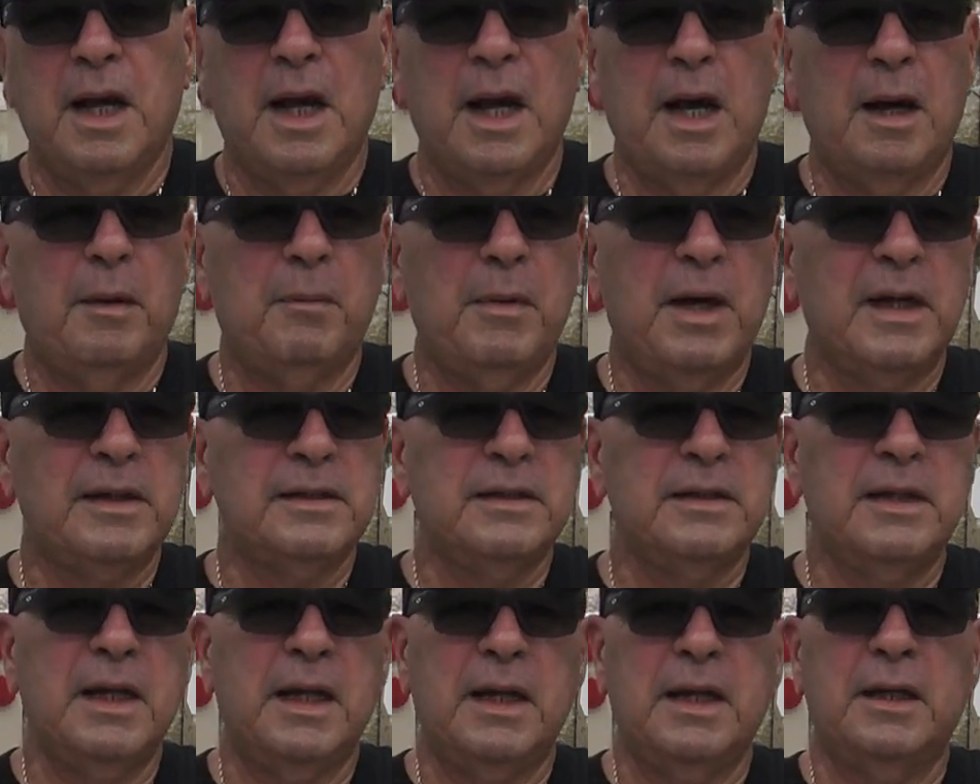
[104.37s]

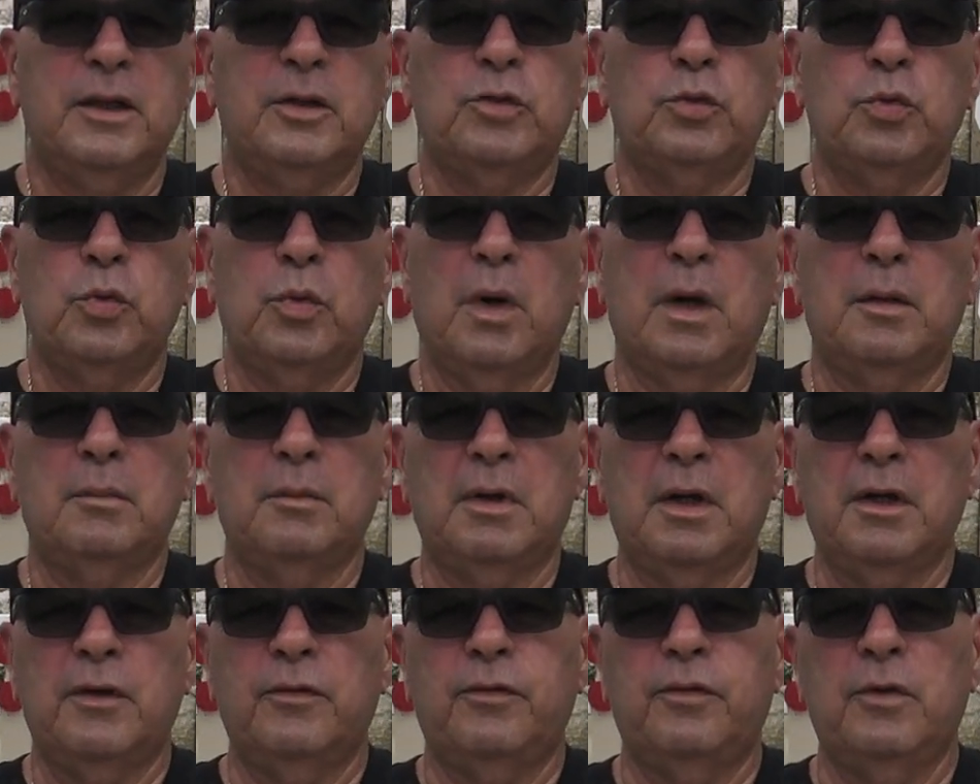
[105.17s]
Jamás dejes tu
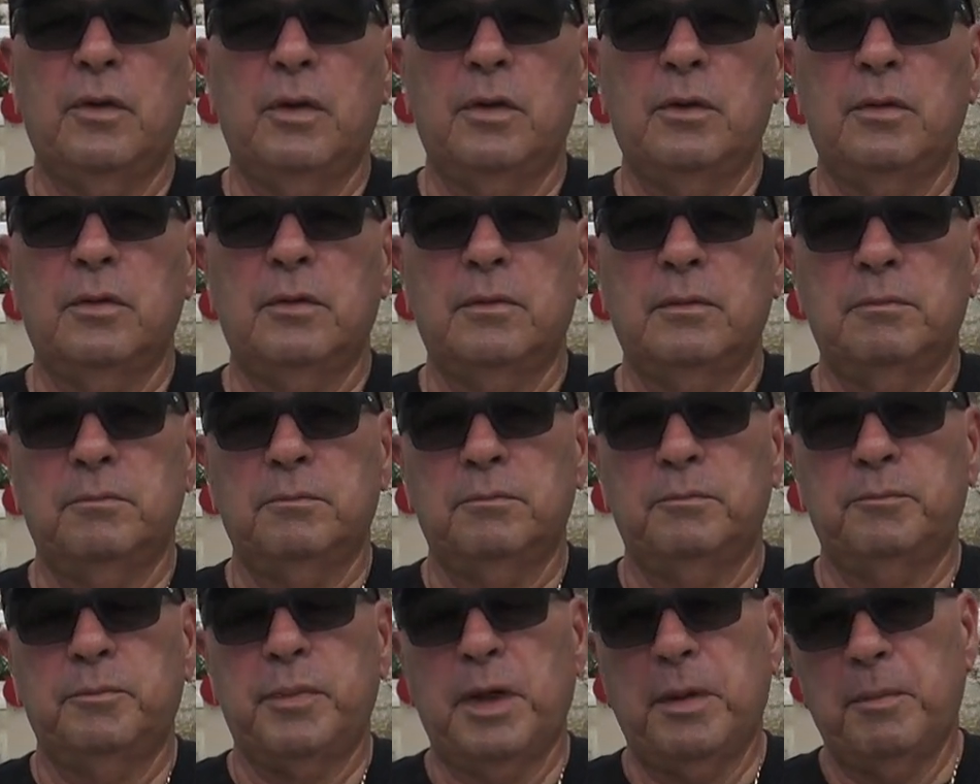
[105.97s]
arma de fuego
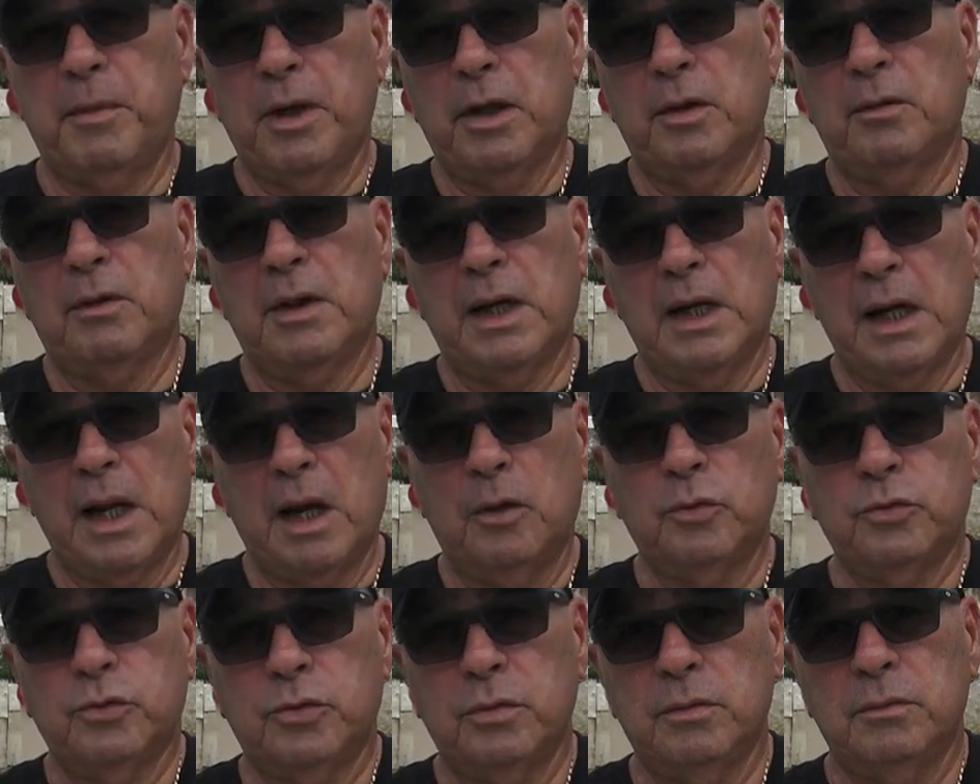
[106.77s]
primero en el
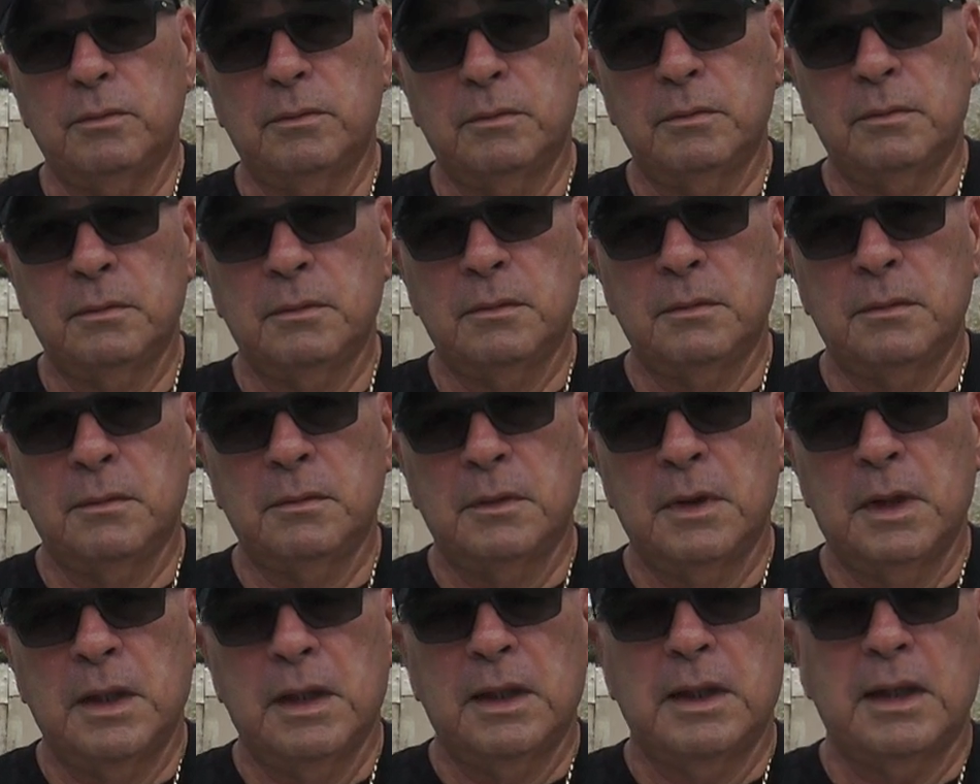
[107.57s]
auto,
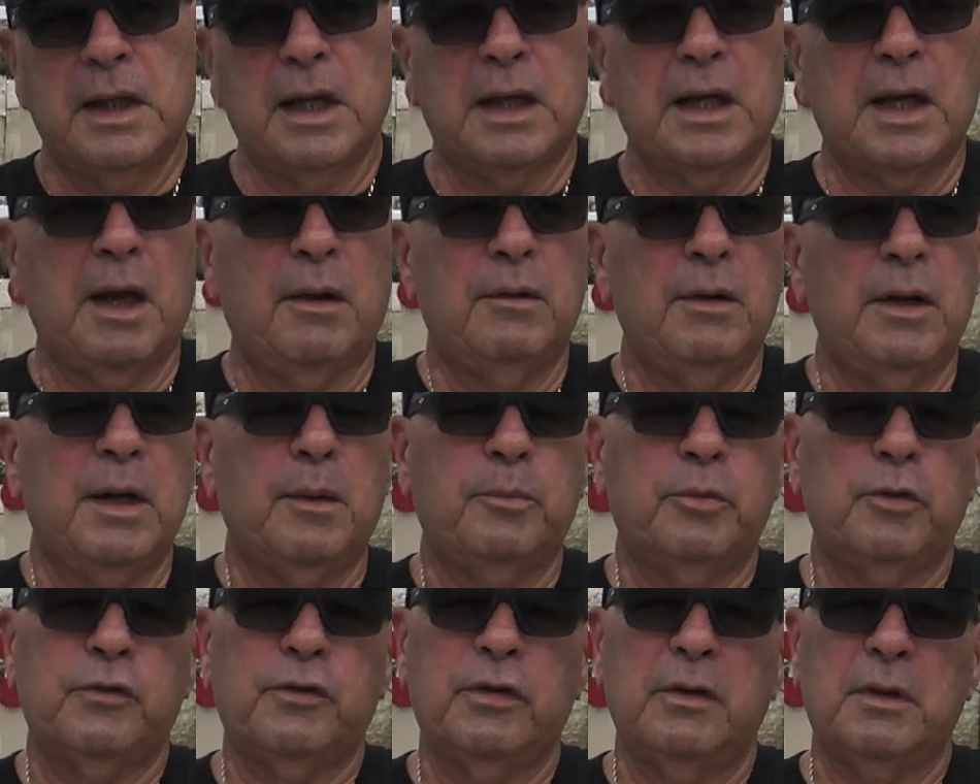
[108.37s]
que cabe la
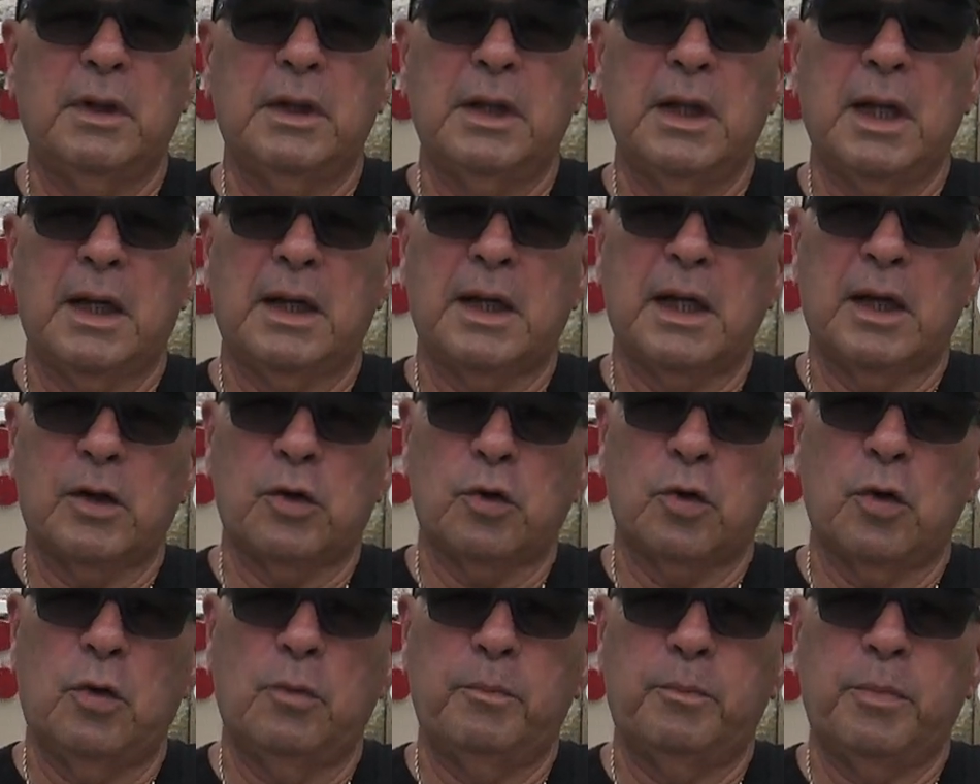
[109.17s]
posibilidad que
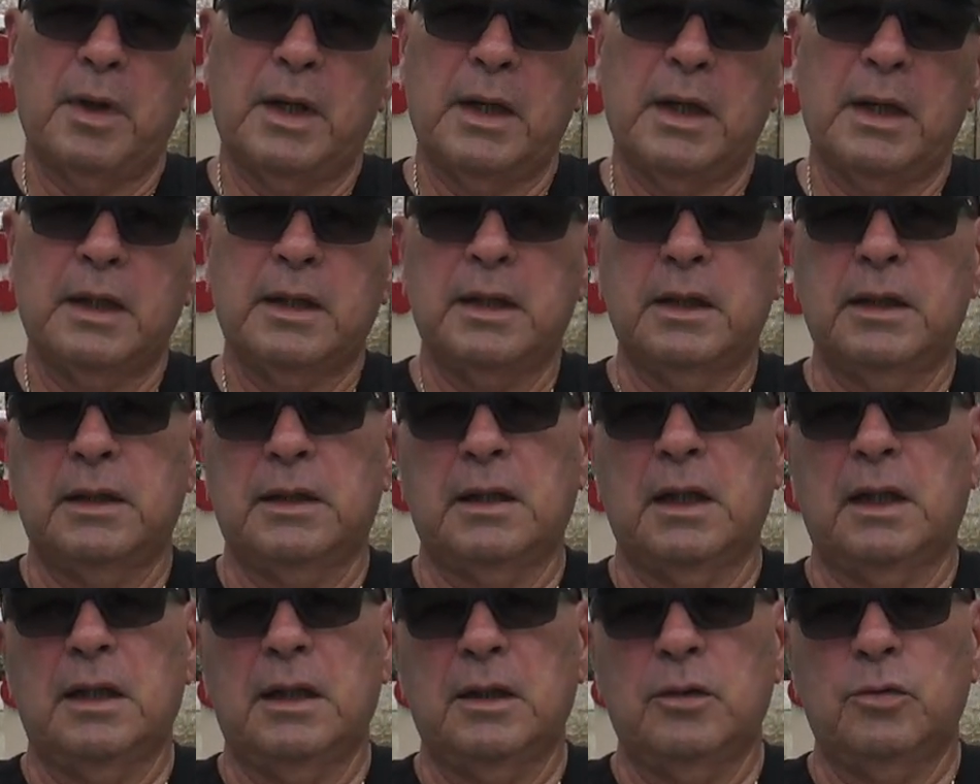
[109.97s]
rompan el
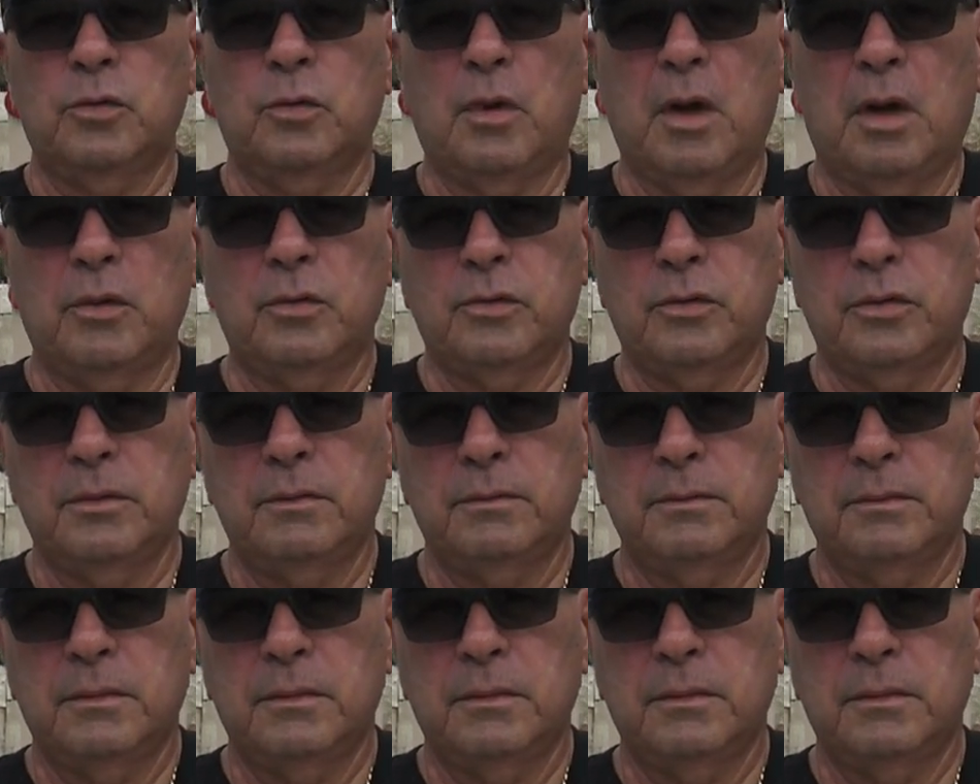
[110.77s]
cristal de tu auto